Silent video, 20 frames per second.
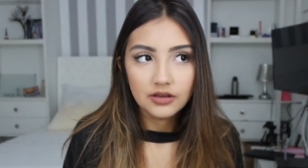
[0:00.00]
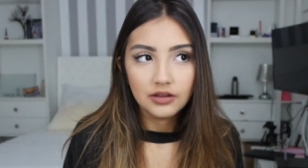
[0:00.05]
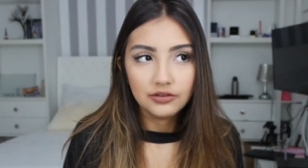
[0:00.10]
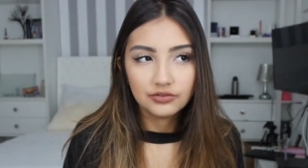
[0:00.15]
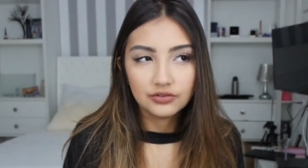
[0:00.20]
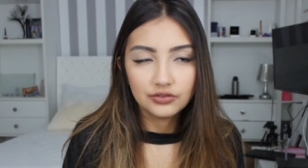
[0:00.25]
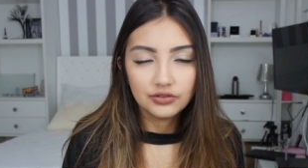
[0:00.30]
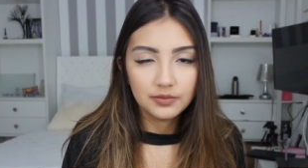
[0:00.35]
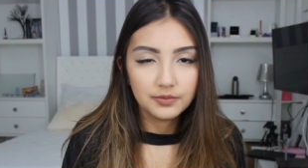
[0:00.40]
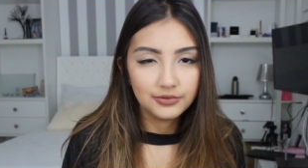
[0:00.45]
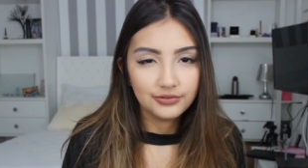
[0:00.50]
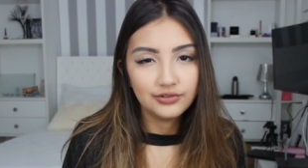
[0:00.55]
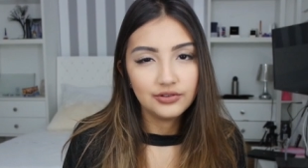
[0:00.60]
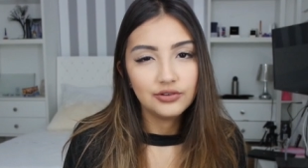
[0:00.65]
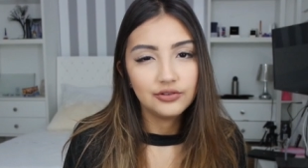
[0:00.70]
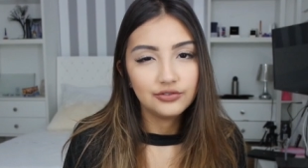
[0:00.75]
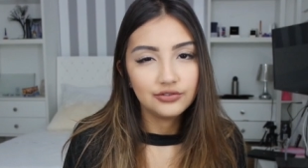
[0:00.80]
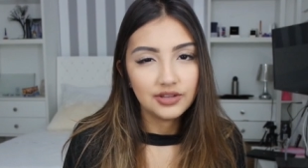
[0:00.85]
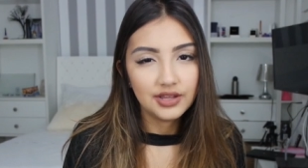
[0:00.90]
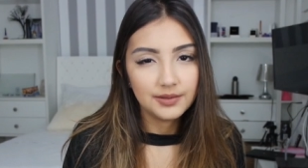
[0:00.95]
Acho que eu só
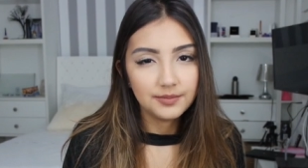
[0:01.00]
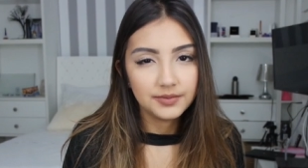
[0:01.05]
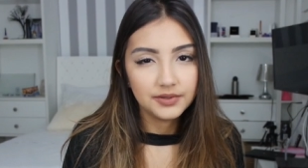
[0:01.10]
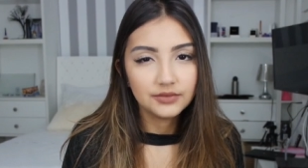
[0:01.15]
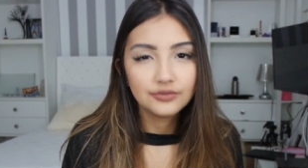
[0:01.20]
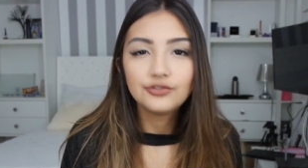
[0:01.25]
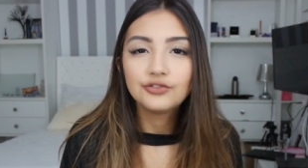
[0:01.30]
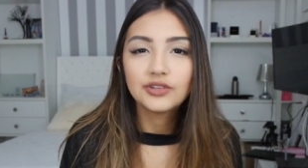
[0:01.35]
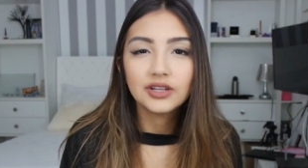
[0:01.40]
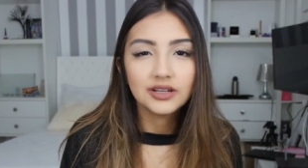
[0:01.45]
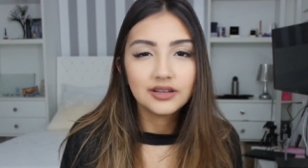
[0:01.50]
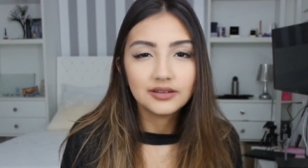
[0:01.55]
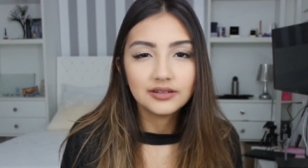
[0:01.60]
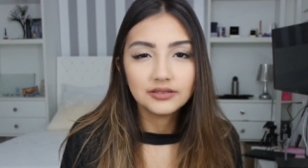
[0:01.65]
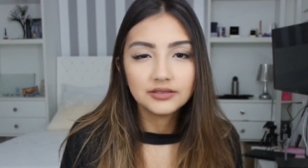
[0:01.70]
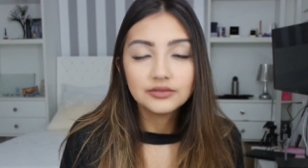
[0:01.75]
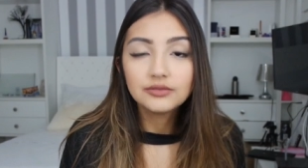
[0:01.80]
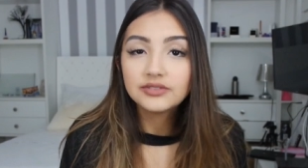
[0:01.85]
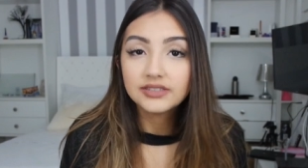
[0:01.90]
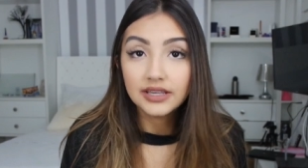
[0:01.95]
postei no Snap, no
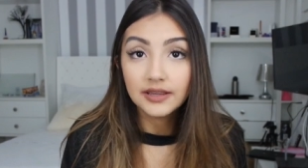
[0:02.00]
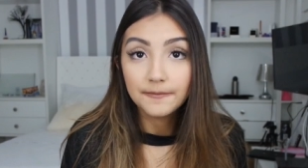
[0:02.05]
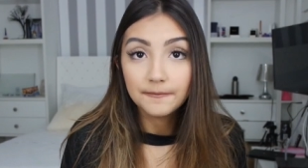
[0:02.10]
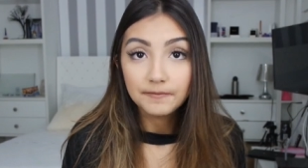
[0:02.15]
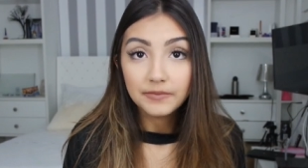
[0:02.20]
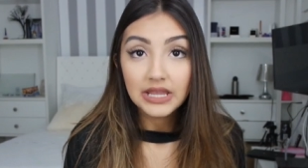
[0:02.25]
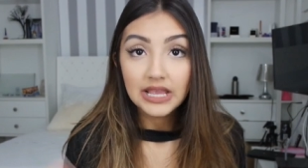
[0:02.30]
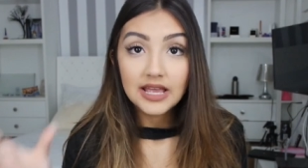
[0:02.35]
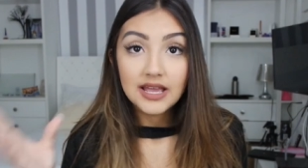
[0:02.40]
Instagram, não sei.